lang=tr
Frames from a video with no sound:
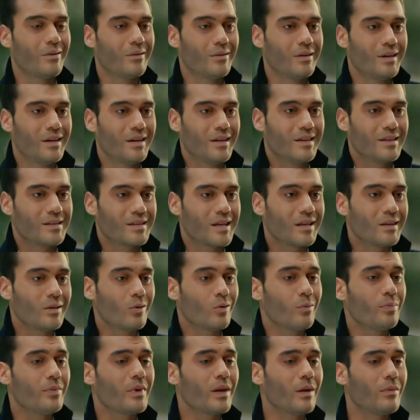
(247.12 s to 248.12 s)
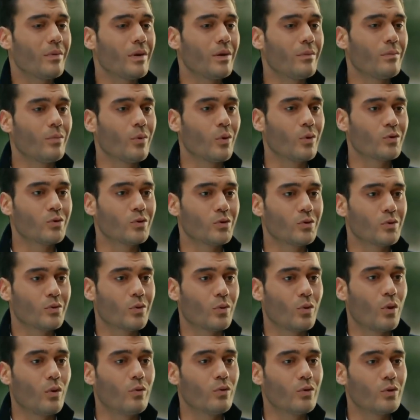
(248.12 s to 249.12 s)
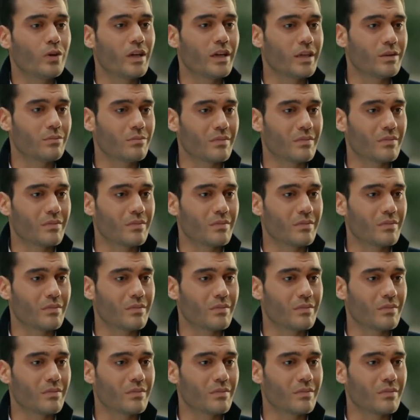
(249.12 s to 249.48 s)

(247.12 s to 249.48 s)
Ya zaten o para benim borcun kovuğuna